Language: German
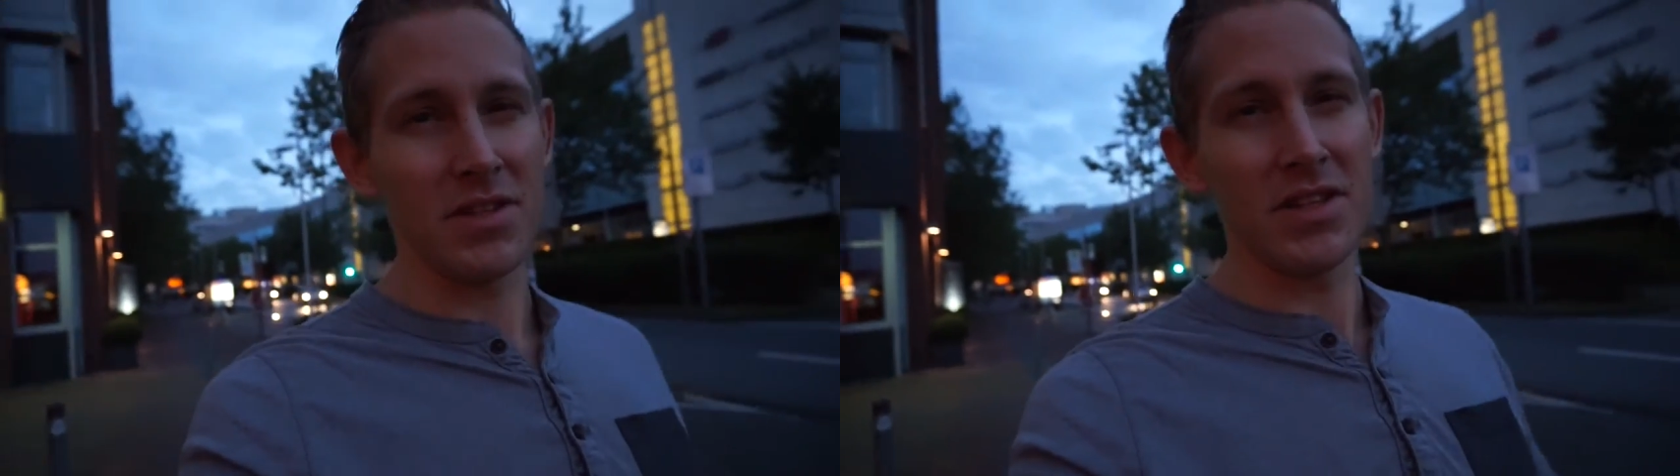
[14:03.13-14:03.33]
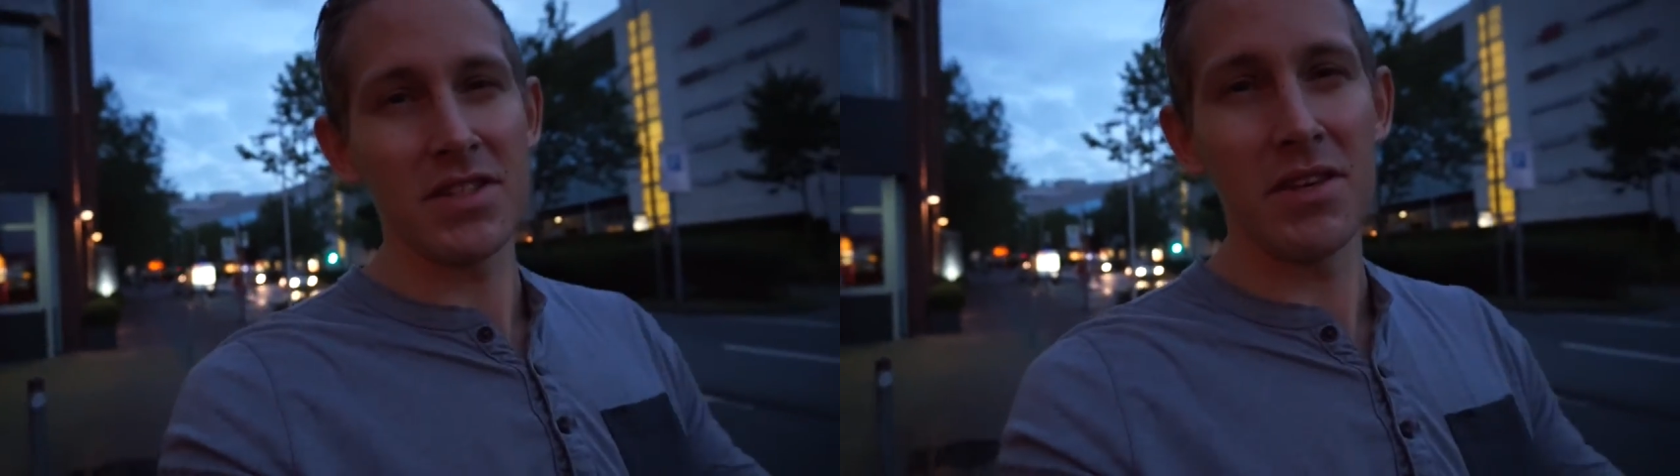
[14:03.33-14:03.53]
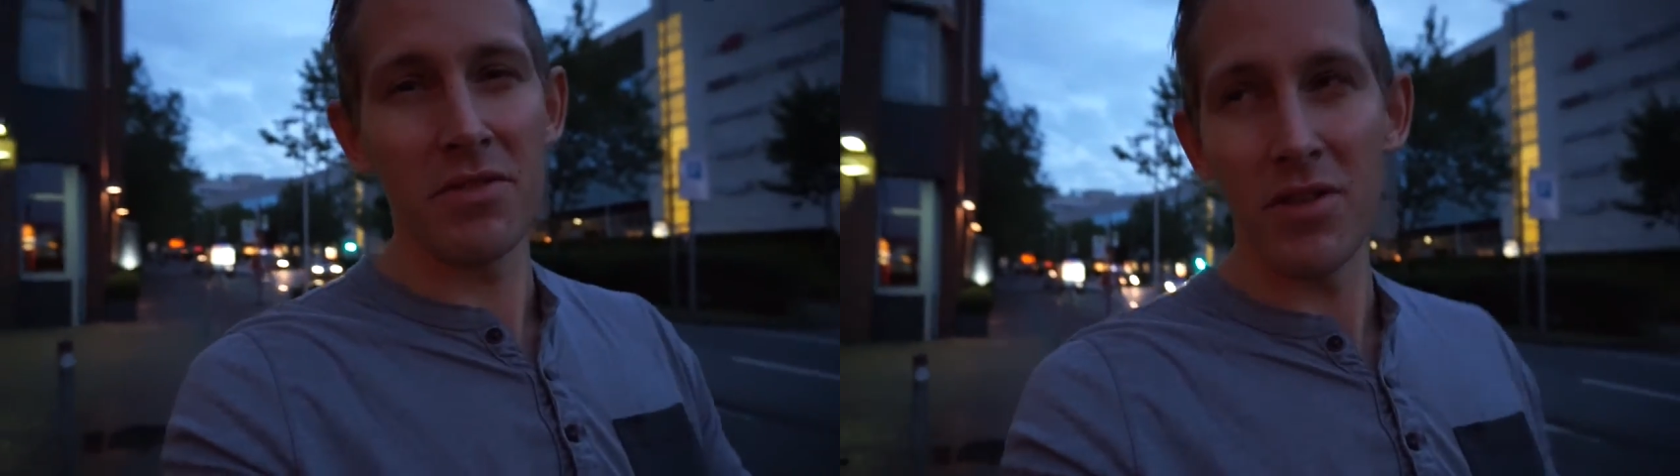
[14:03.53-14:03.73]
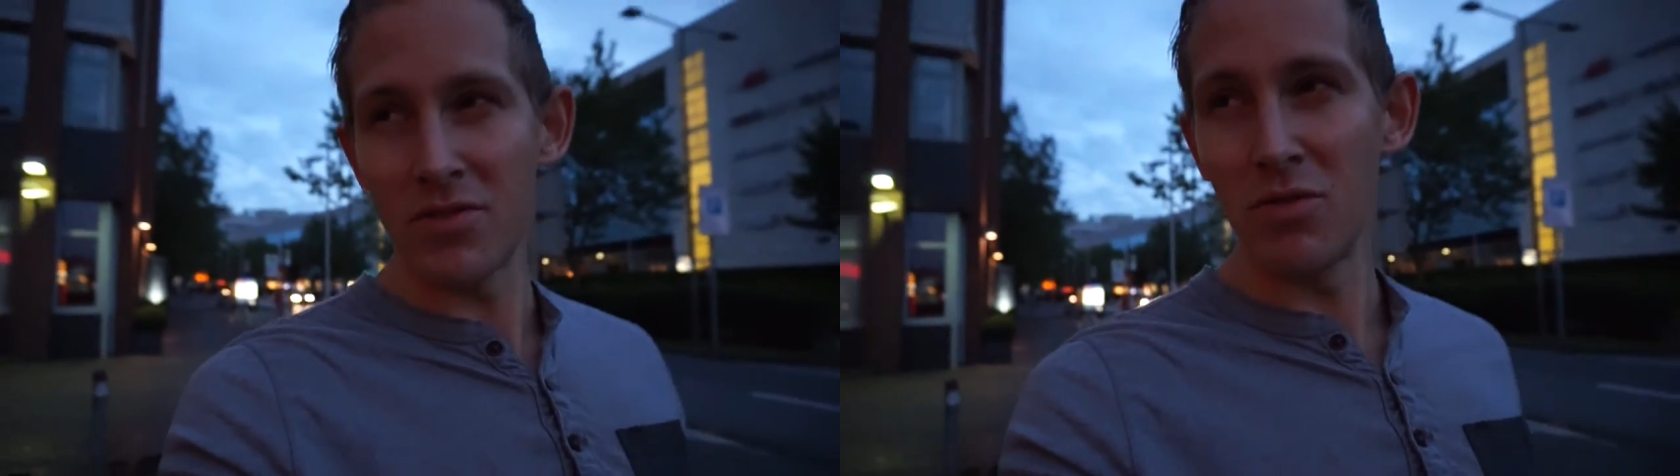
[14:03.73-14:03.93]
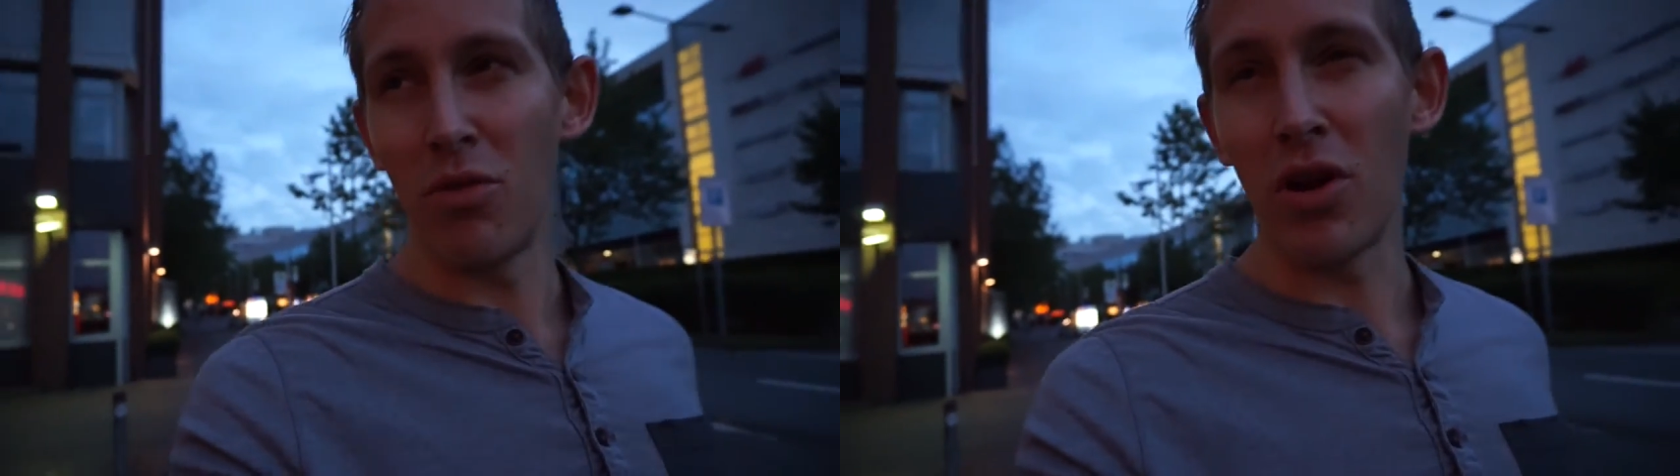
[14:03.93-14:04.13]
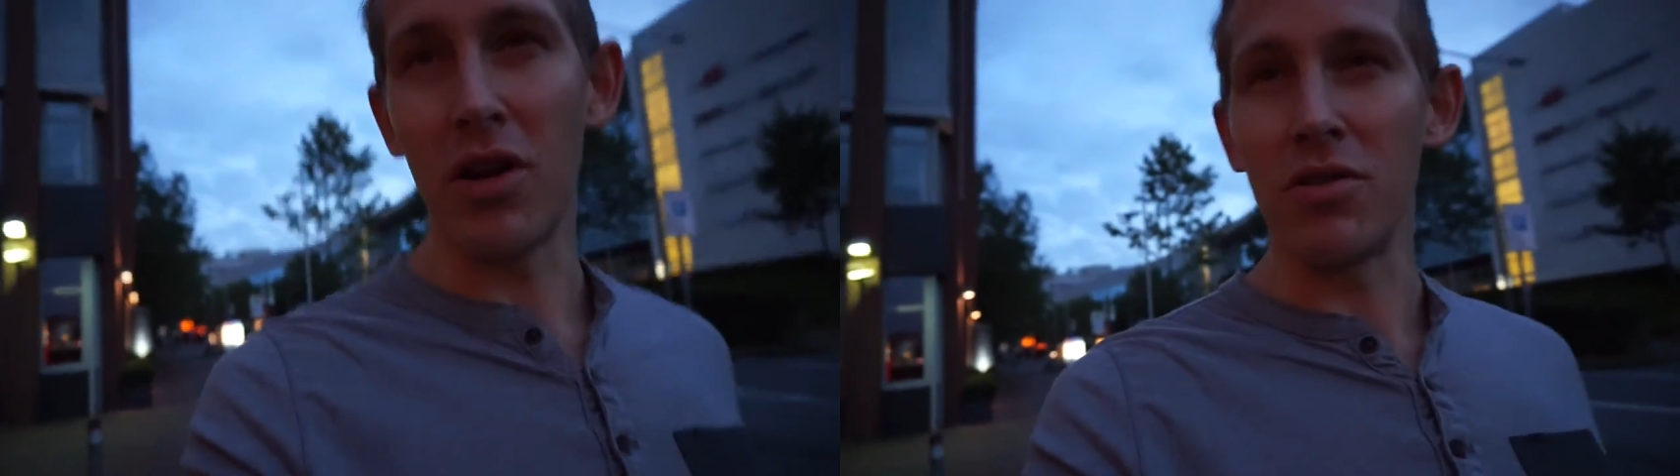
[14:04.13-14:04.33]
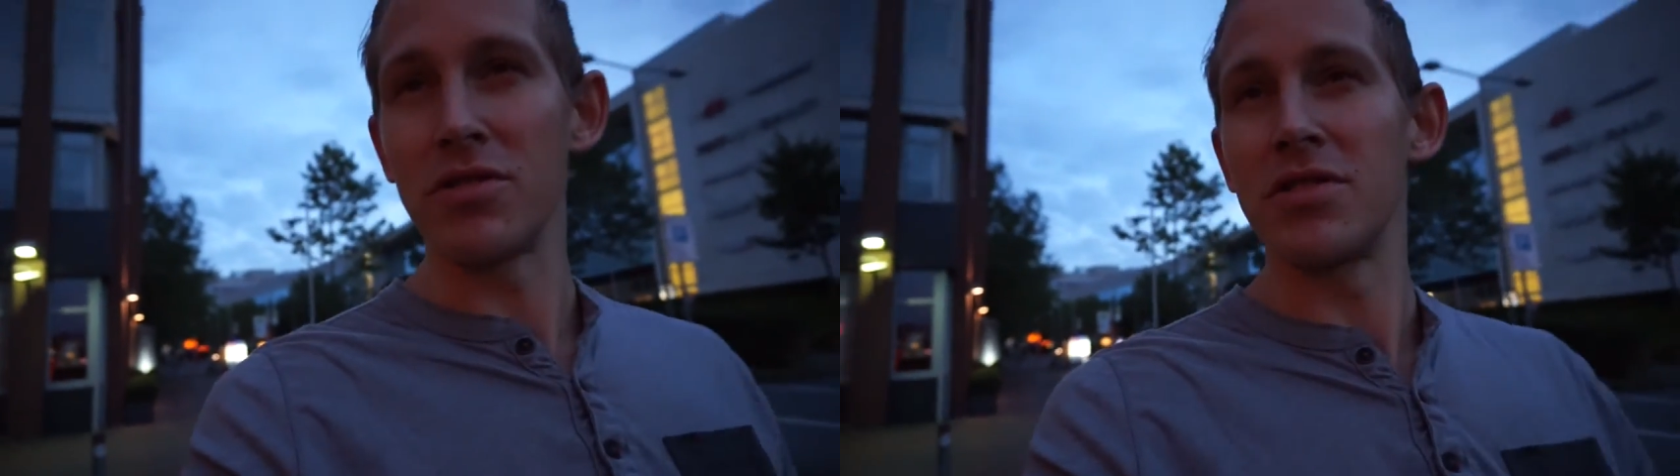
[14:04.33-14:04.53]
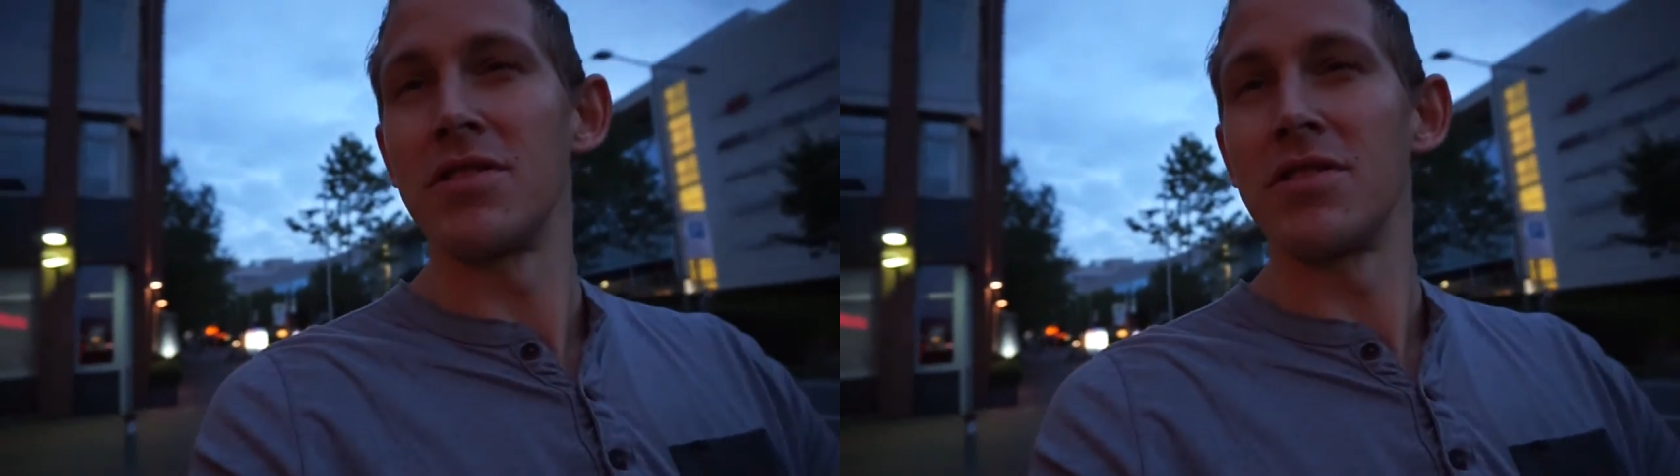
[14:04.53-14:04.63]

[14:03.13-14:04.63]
Jetzt gehen wir noch zu Blockhaus.